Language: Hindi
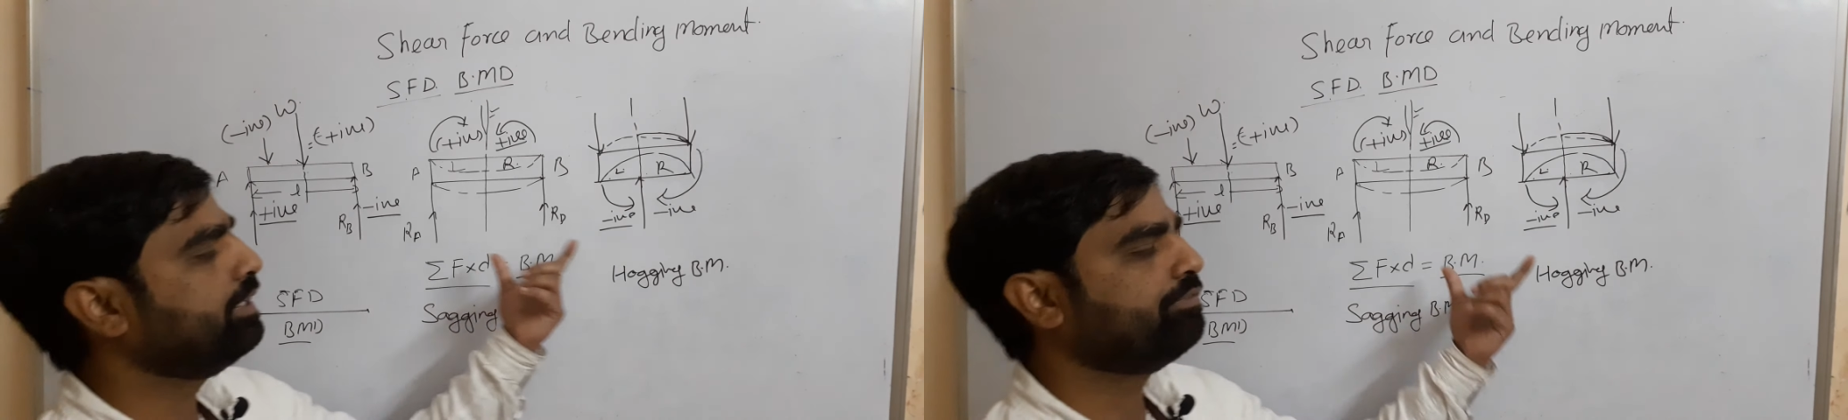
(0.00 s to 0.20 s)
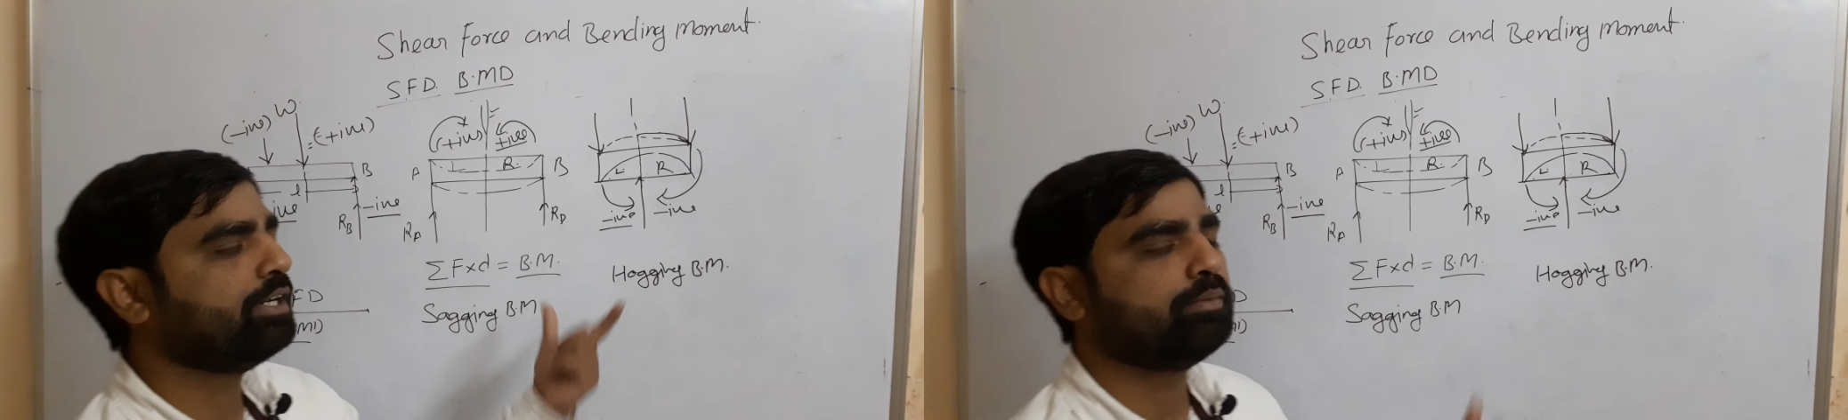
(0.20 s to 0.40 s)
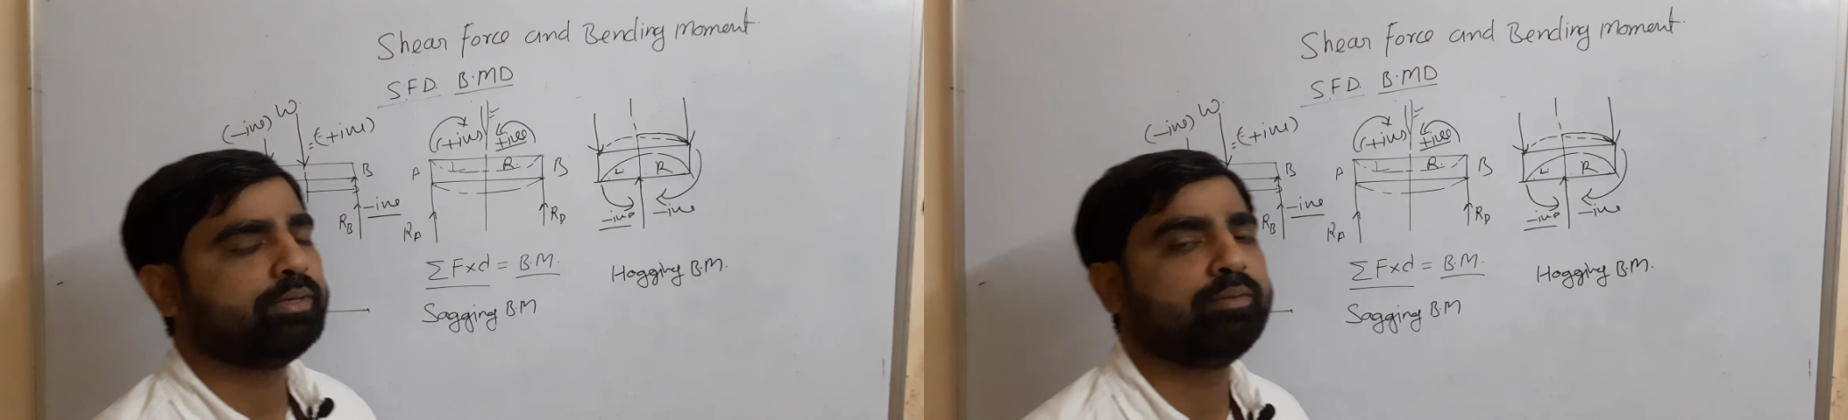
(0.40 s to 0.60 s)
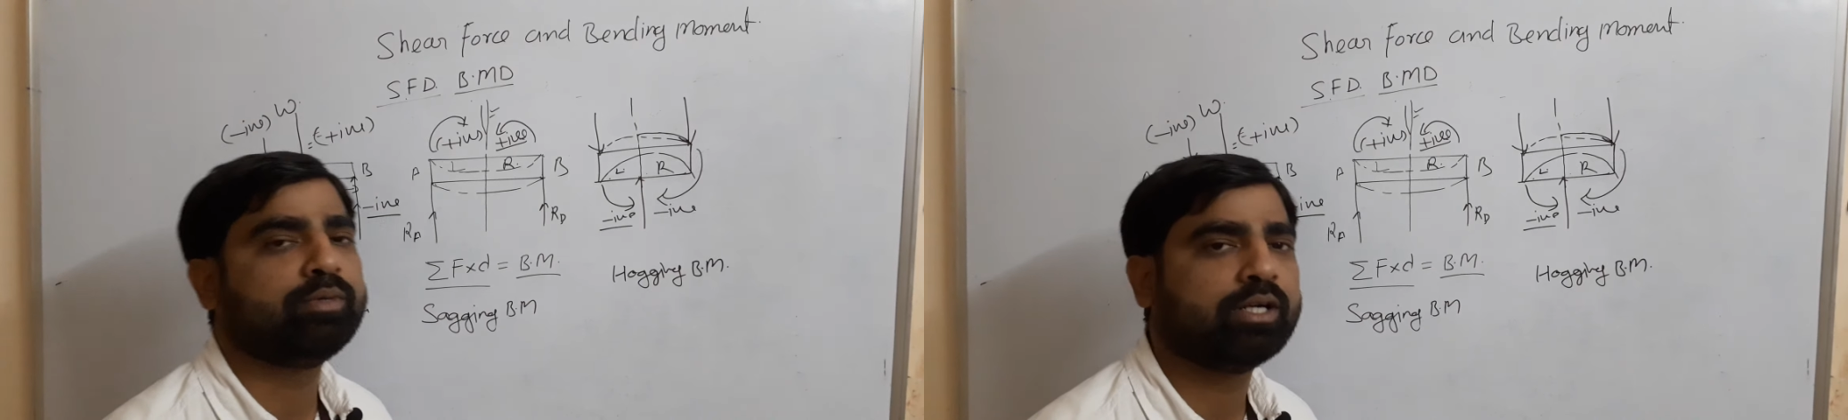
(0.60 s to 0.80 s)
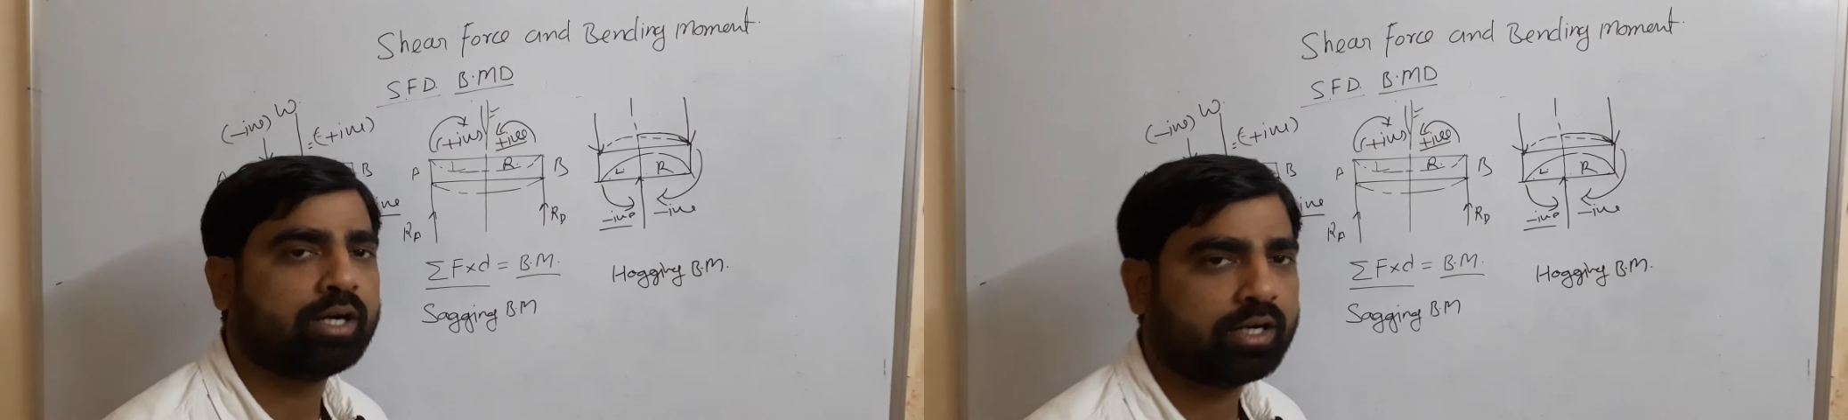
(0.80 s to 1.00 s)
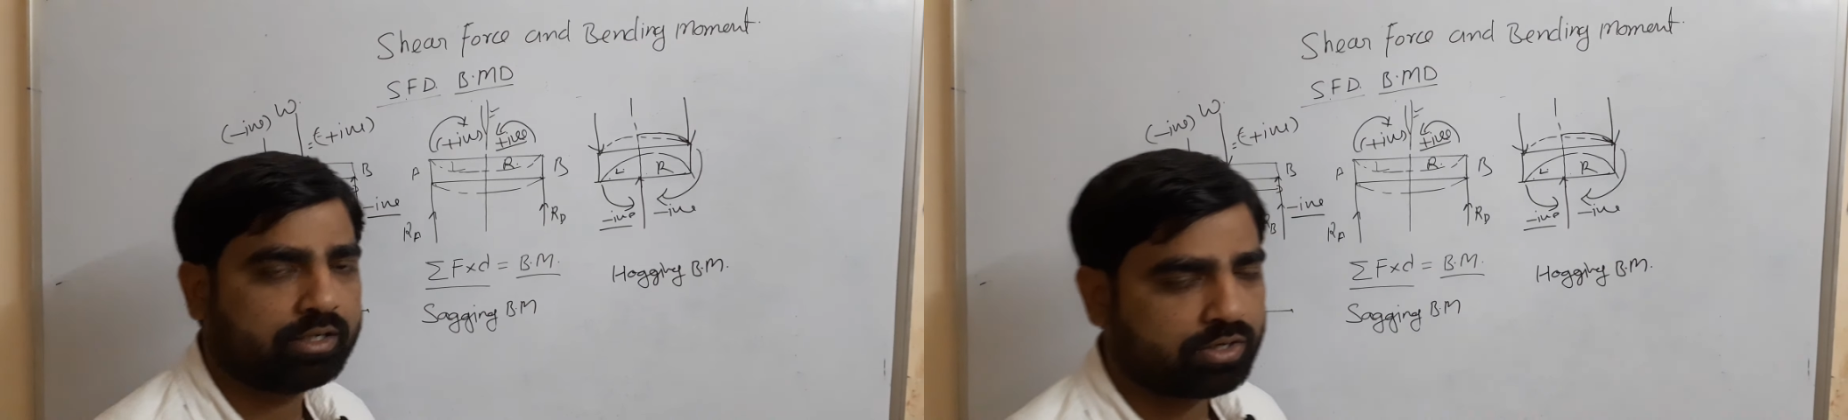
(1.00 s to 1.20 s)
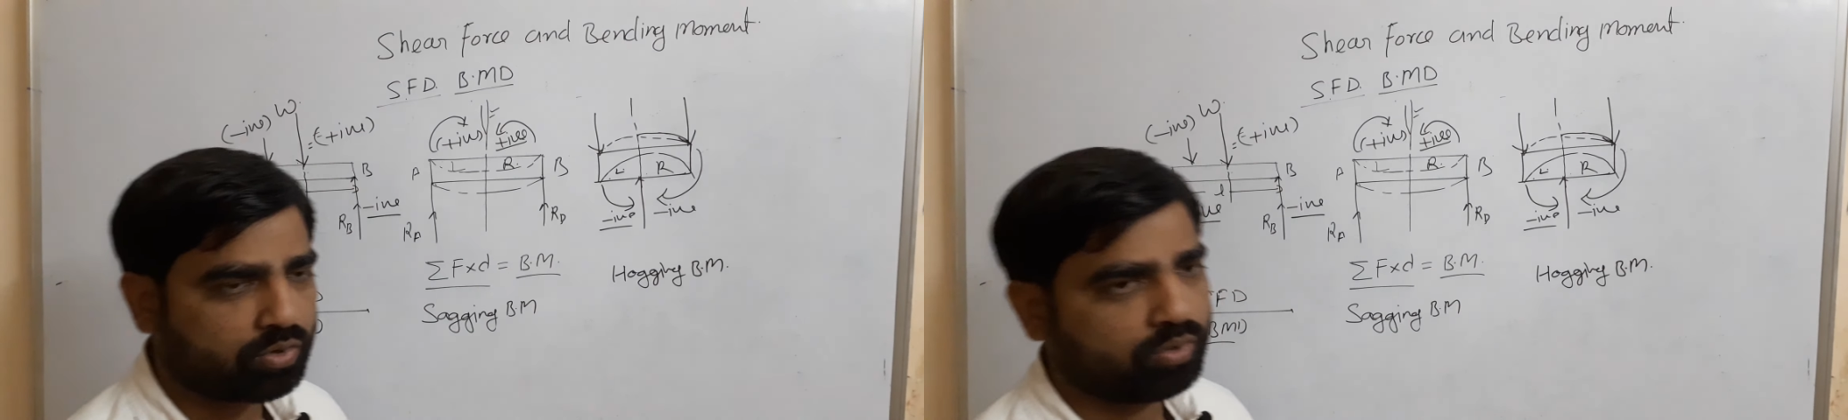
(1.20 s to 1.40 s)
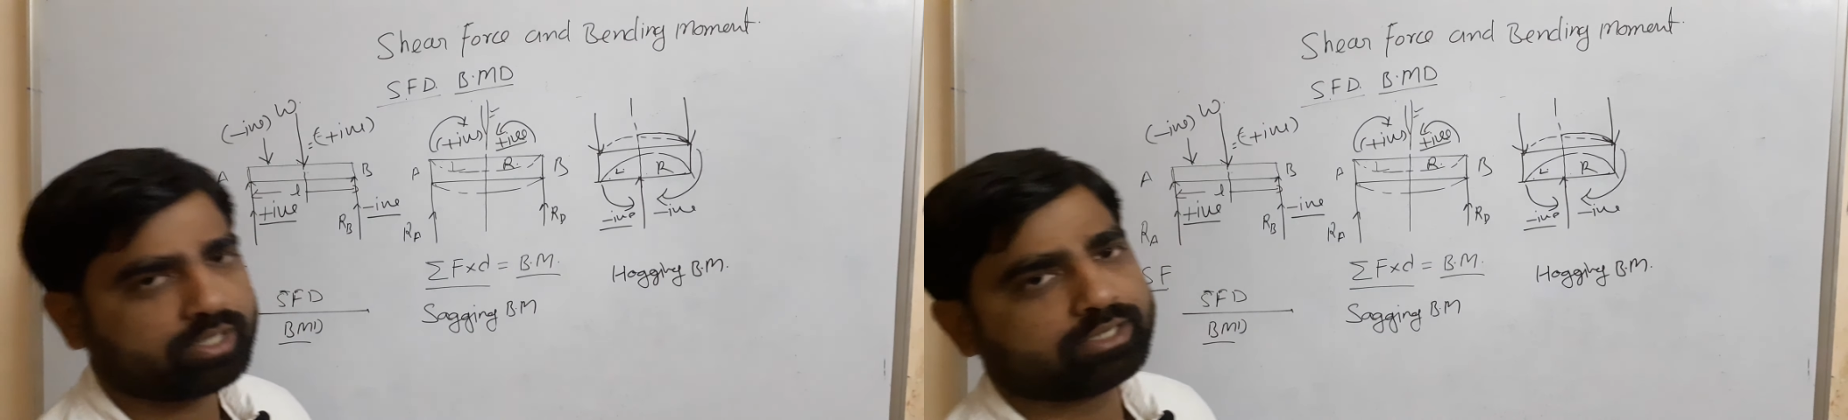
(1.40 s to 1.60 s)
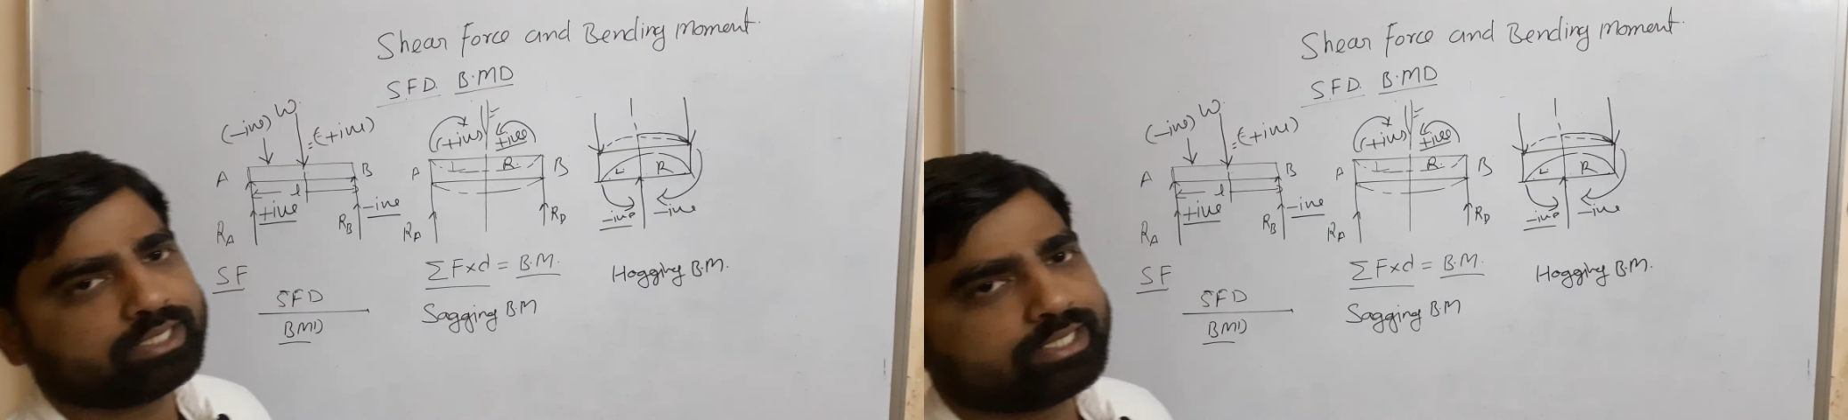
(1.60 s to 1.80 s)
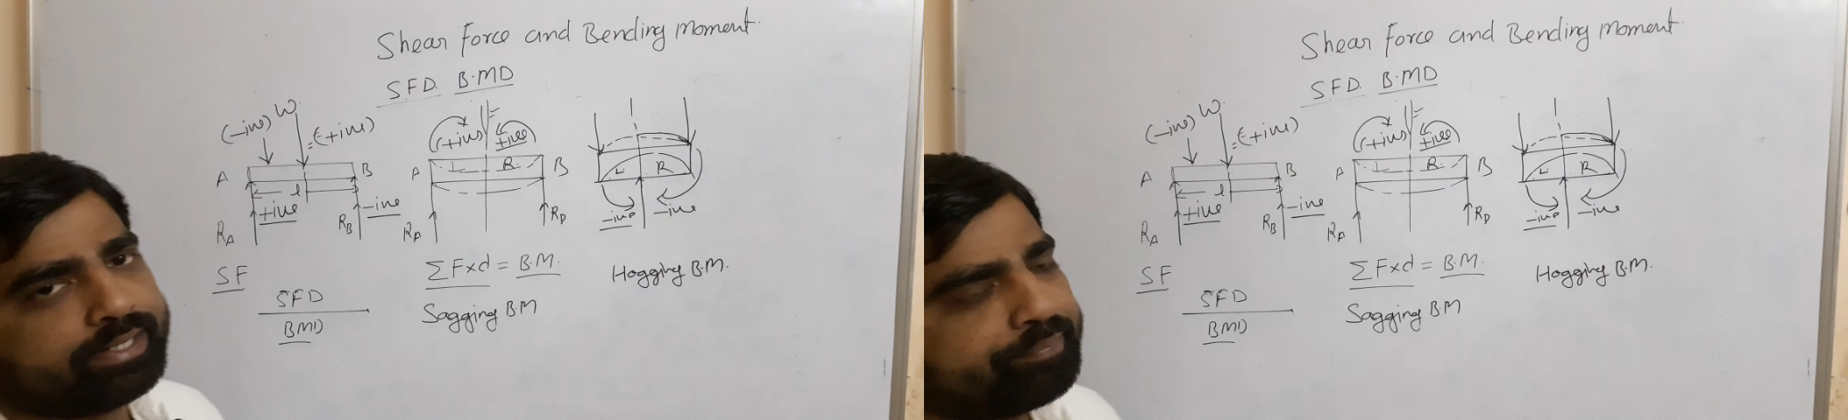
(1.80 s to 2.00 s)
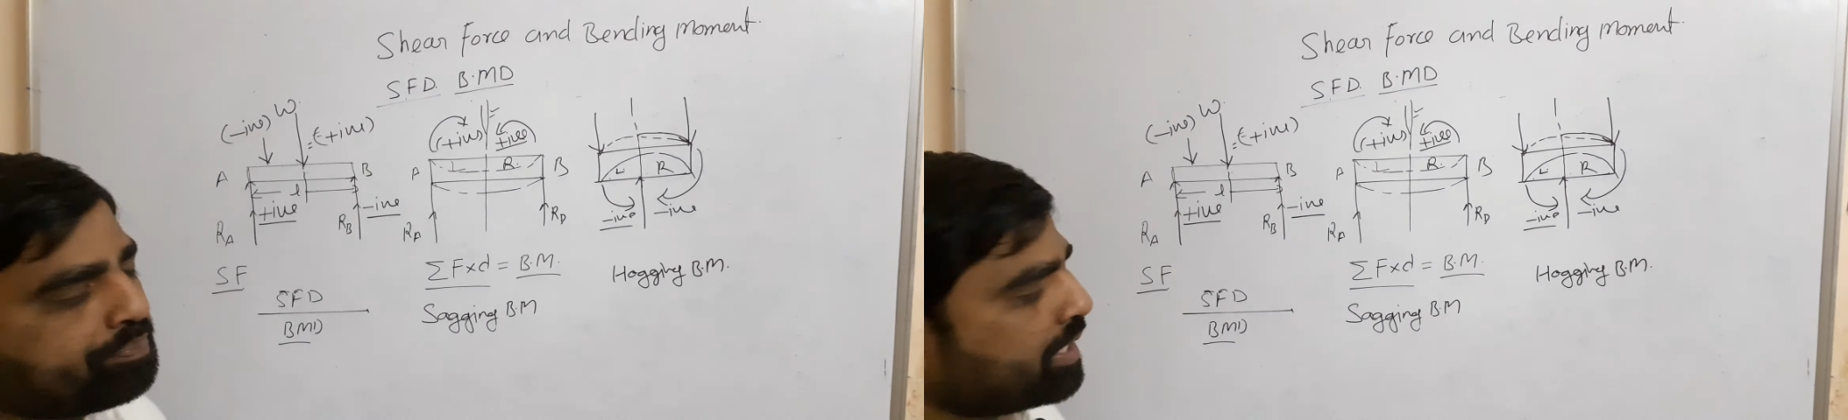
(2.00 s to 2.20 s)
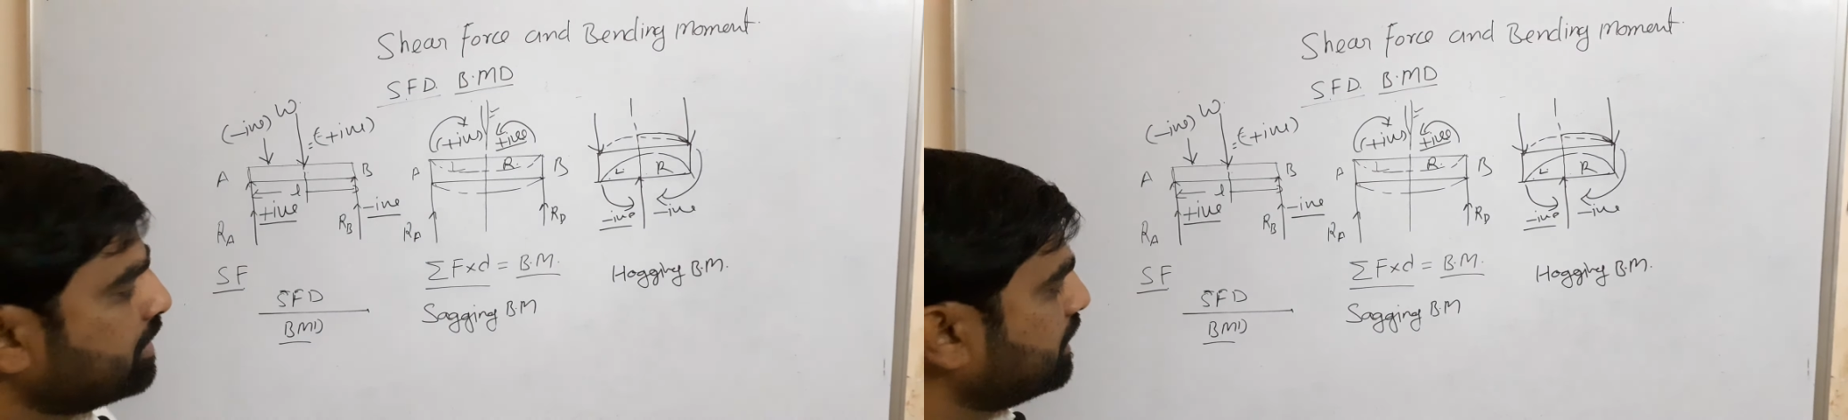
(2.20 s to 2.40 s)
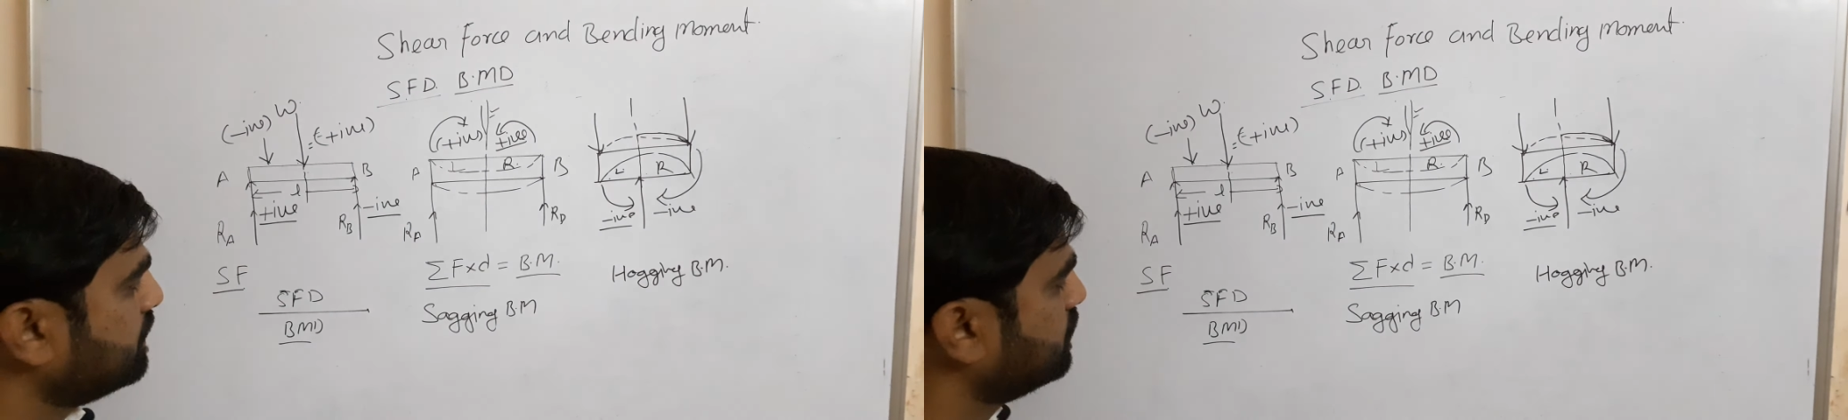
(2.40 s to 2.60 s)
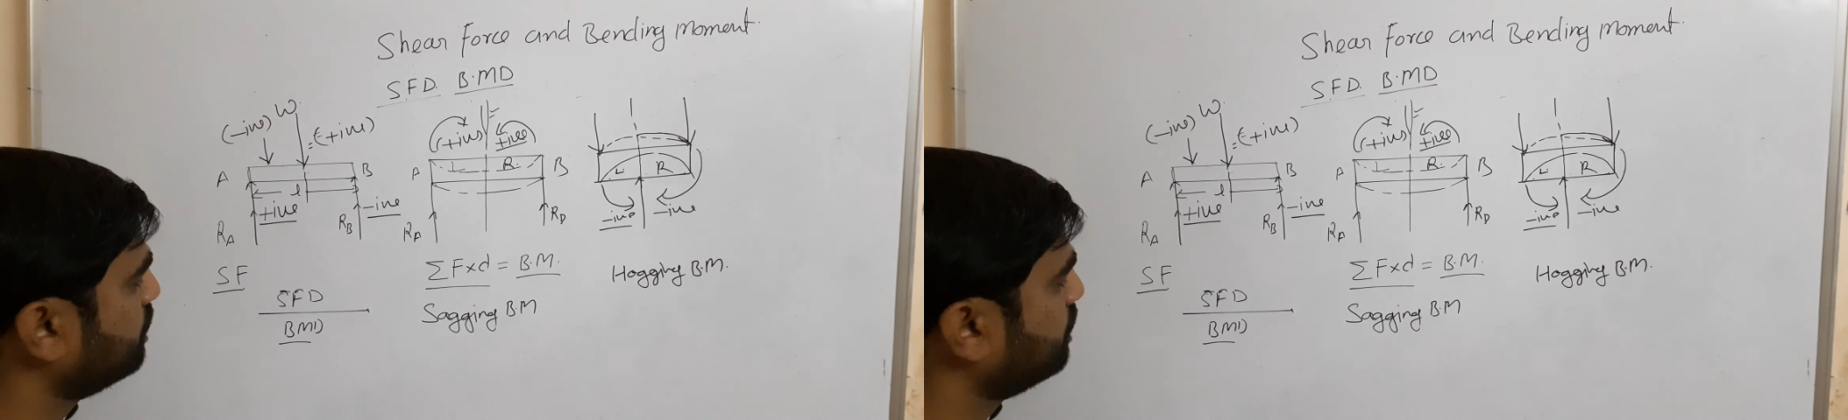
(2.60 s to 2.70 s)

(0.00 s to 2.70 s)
डिफरेंट बीम का ड्रॉ करते हैं जैसे